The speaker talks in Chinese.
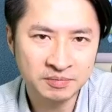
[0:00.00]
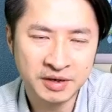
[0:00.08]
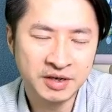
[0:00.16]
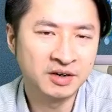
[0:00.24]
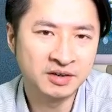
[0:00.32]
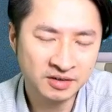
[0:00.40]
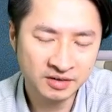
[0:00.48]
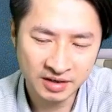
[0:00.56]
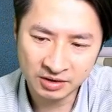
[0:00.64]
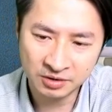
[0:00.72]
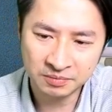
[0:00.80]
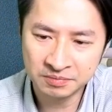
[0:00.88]
没有哦，
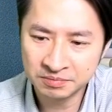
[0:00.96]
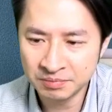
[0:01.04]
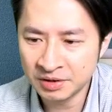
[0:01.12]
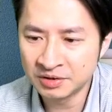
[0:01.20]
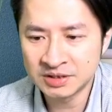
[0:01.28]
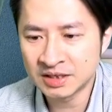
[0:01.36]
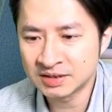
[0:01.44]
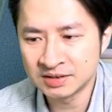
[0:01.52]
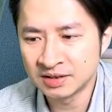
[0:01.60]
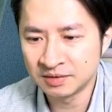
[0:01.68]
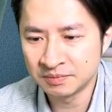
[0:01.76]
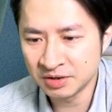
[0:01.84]
海豚没有这样
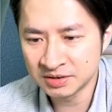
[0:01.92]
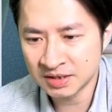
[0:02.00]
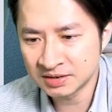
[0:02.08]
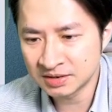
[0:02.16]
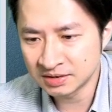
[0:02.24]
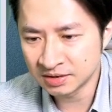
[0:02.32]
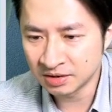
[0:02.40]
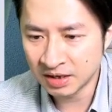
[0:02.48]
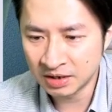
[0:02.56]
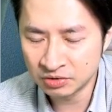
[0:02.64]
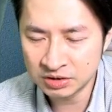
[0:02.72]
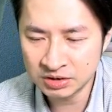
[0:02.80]
子哦，没有这样子哦，
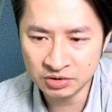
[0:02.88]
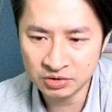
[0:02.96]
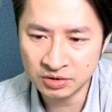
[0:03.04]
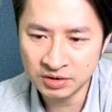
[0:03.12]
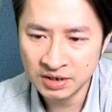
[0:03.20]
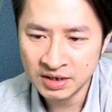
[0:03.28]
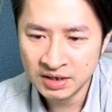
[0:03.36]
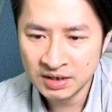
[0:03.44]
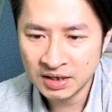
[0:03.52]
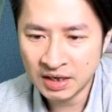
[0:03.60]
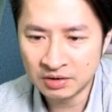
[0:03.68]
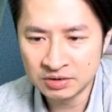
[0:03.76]
海豚只能说。
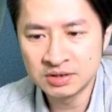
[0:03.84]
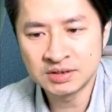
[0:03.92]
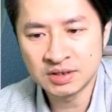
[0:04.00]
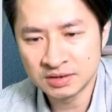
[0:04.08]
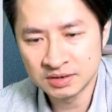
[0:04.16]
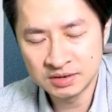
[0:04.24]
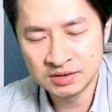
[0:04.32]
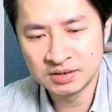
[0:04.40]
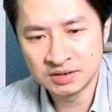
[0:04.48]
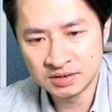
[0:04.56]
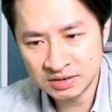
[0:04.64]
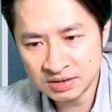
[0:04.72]
海豚是照着自
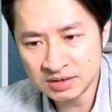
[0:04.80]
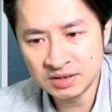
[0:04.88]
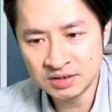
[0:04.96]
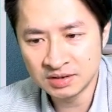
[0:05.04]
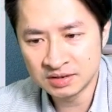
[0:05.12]
己既定的